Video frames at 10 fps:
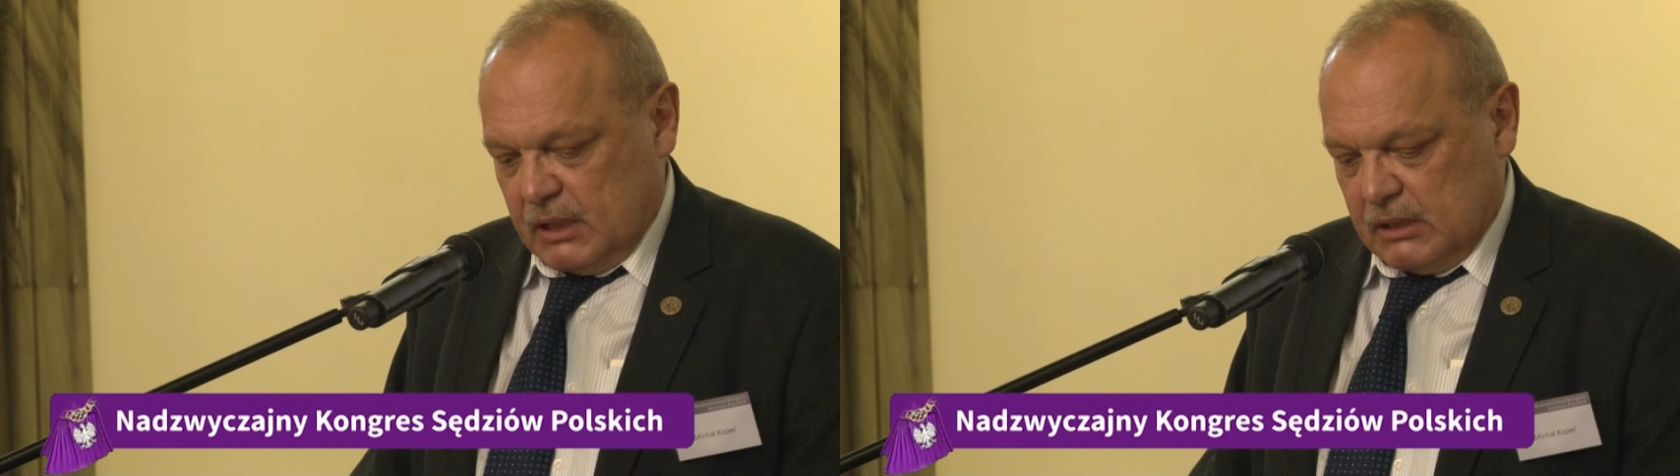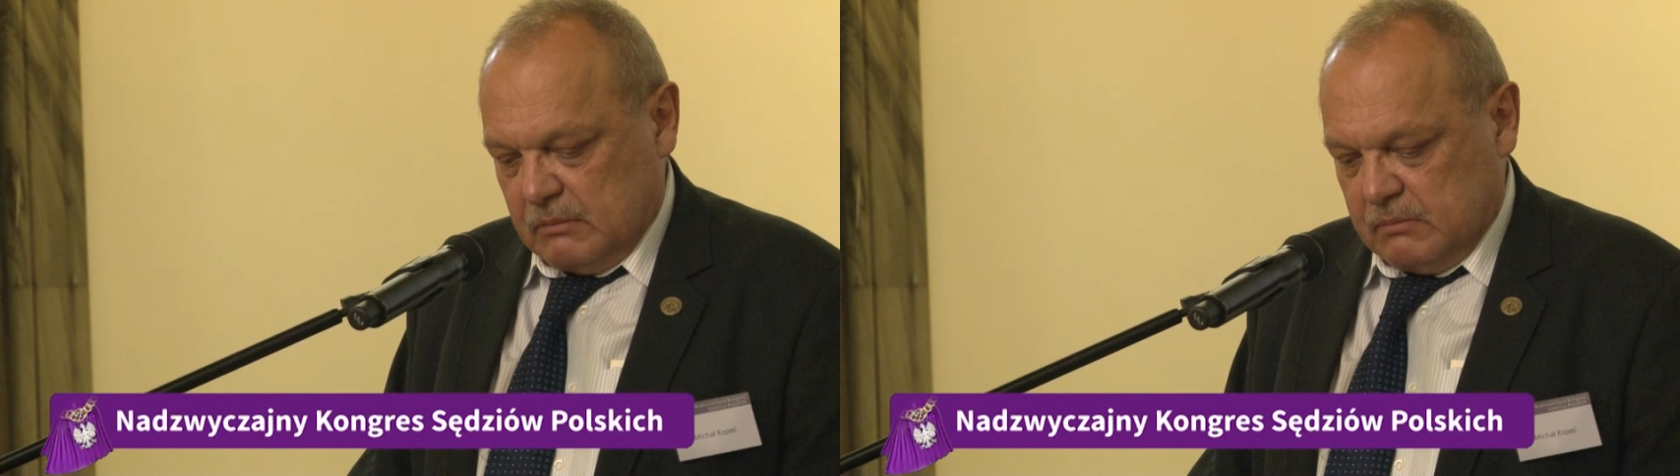
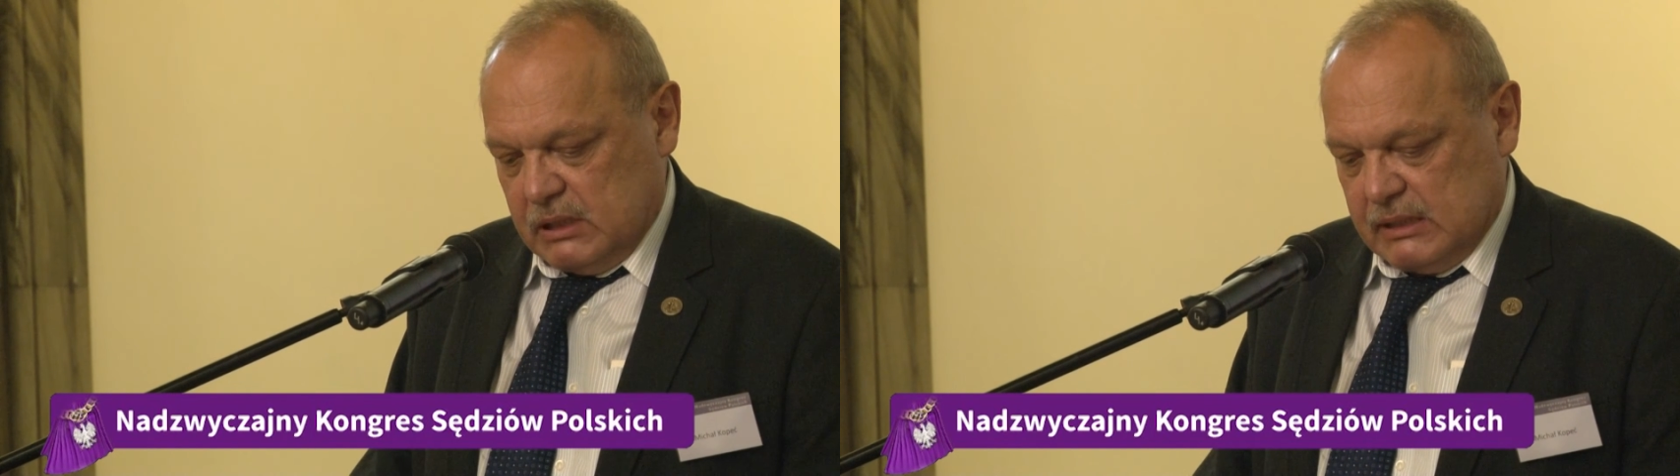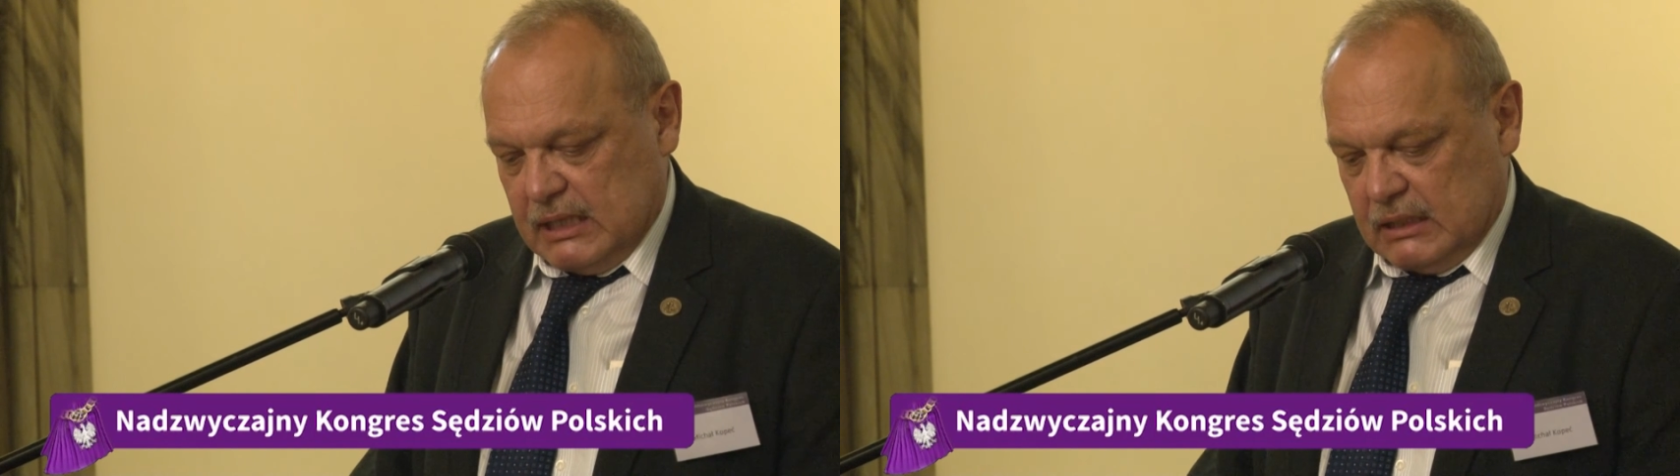jednym
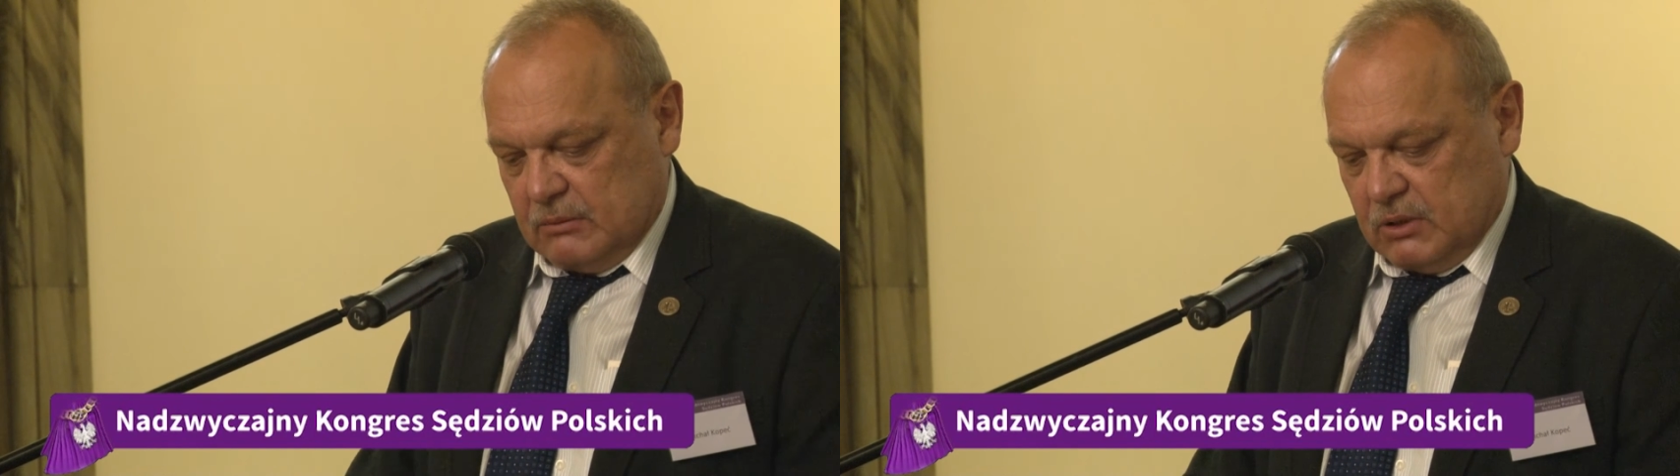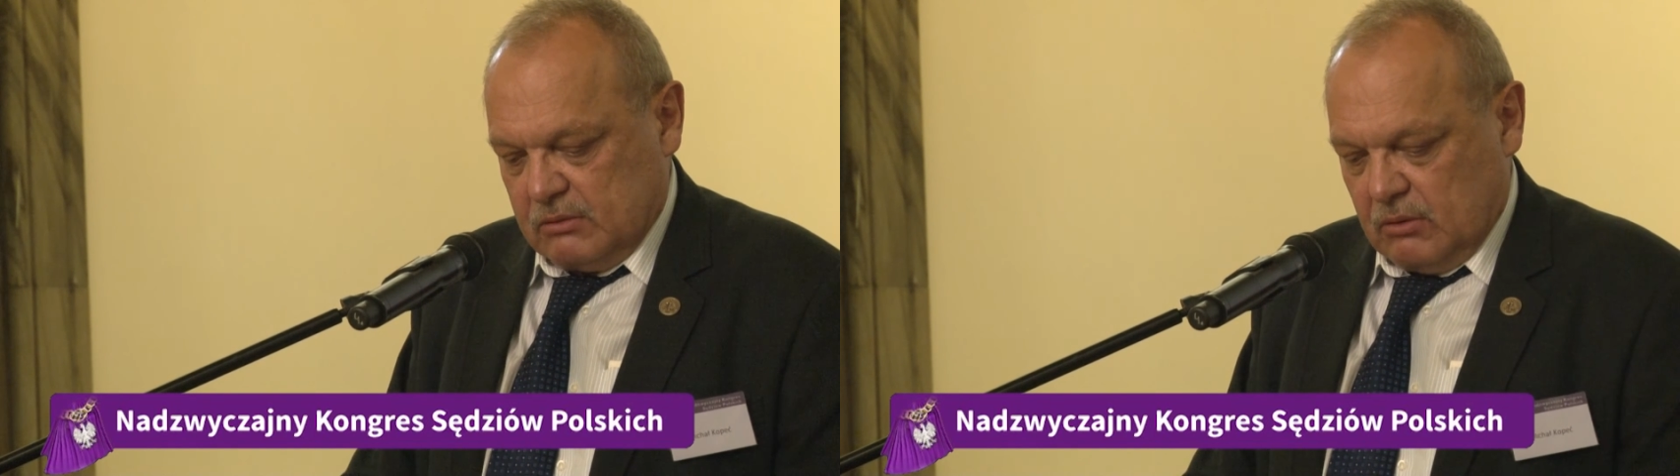
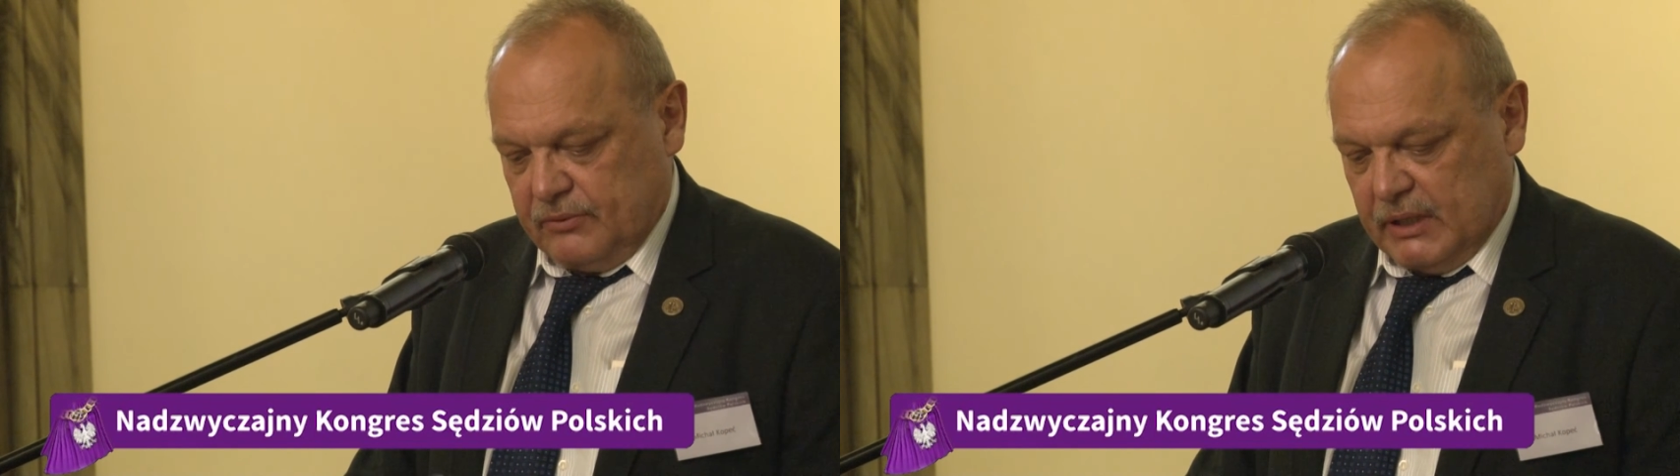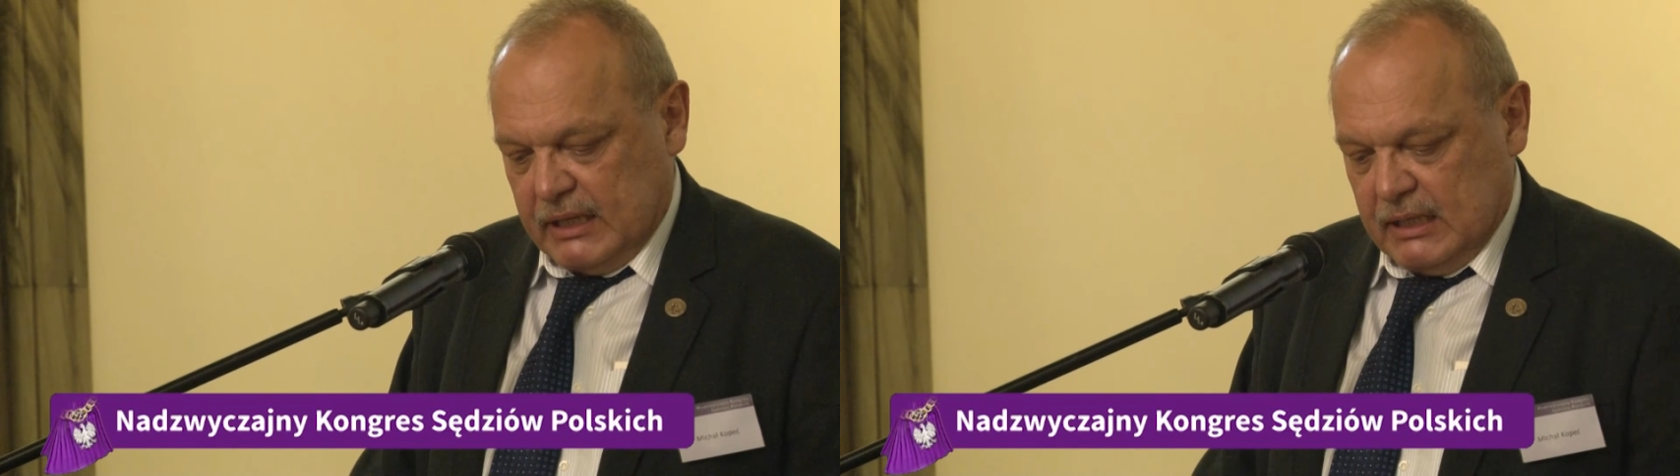zdaniem
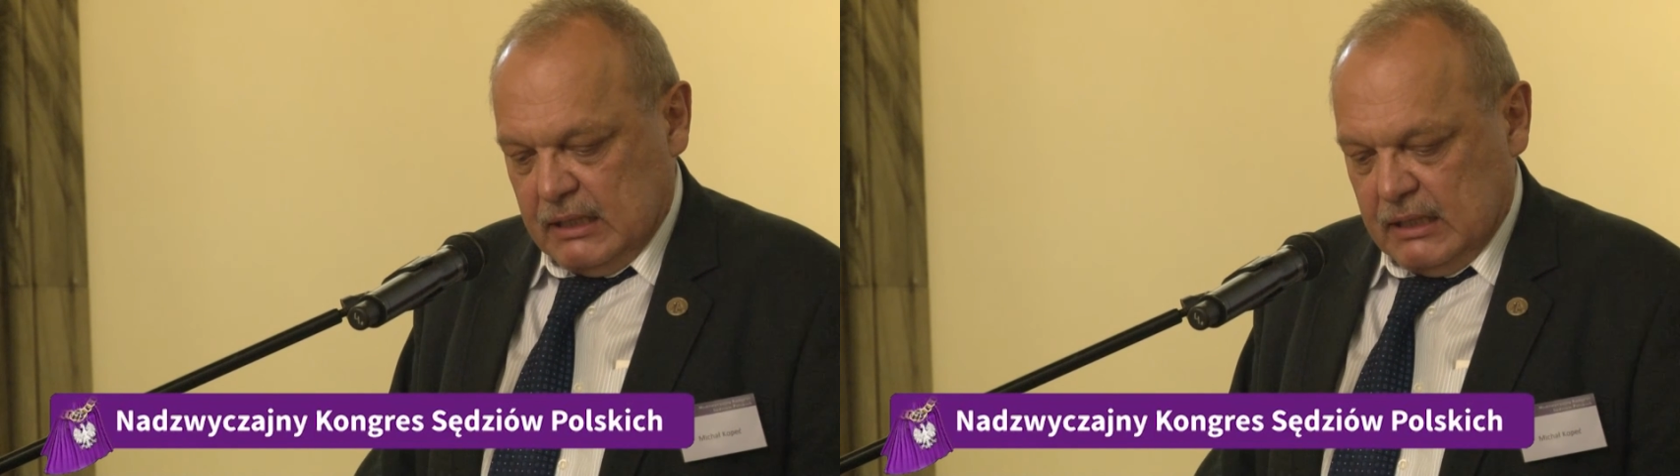dosłownie